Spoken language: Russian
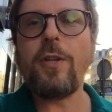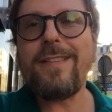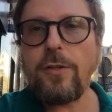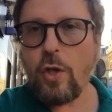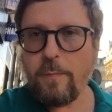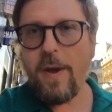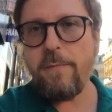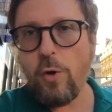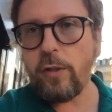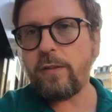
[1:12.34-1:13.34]
надо, тот
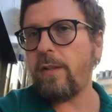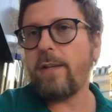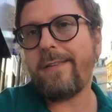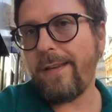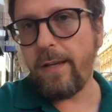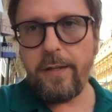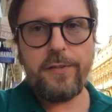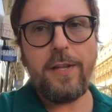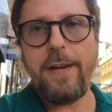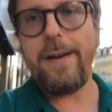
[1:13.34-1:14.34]
поймет. Это из
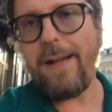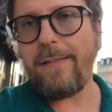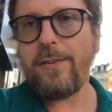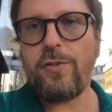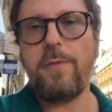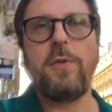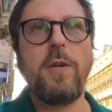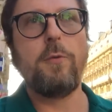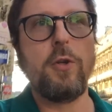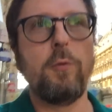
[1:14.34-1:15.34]
толерантности мы
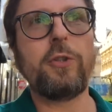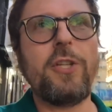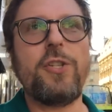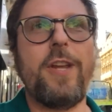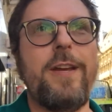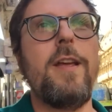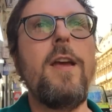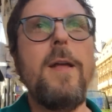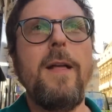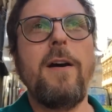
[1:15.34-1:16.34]
не будем уточнять.
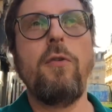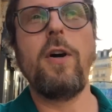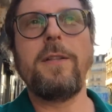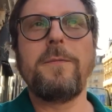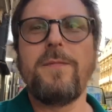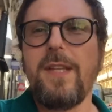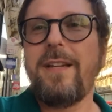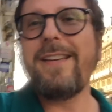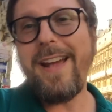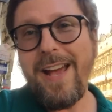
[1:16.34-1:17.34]
Грязненький. Вот.
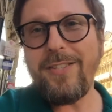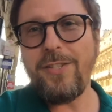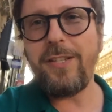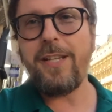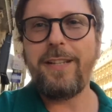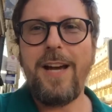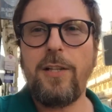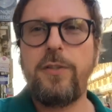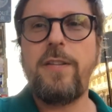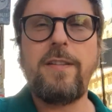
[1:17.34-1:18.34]
Грязненький,
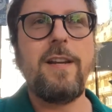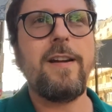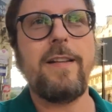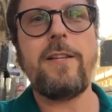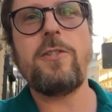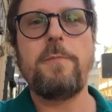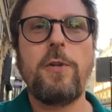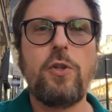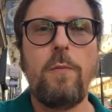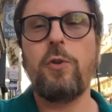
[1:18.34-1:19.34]
да. Здесь толерантности ни
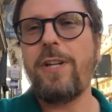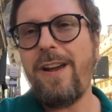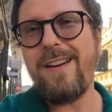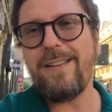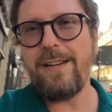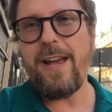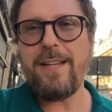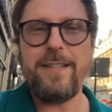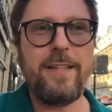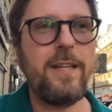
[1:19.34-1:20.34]
при чем, он реально
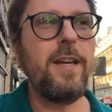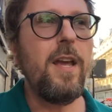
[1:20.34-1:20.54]
грязненький.